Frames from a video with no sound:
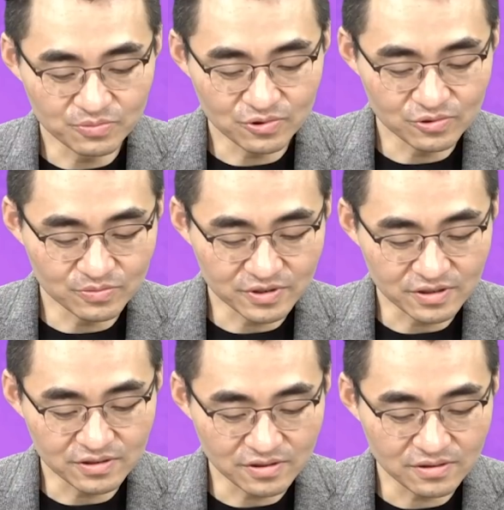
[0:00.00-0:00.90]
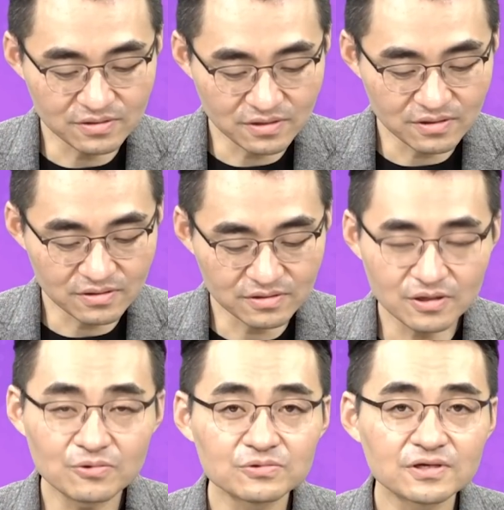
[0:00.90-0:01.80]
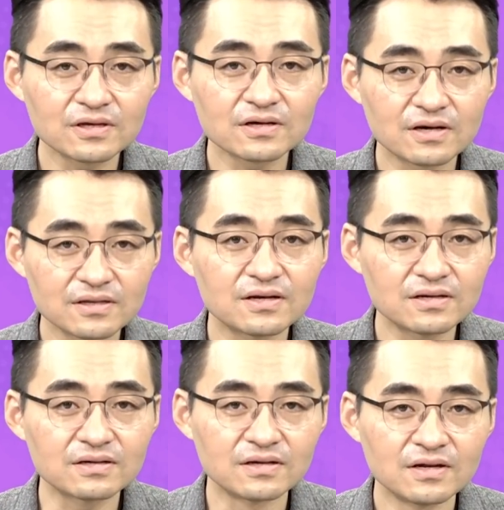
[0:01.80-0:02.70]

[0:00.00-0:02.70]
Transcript: 프로를 좀 제시를 했는데 그러니까 새로운 세계가 하나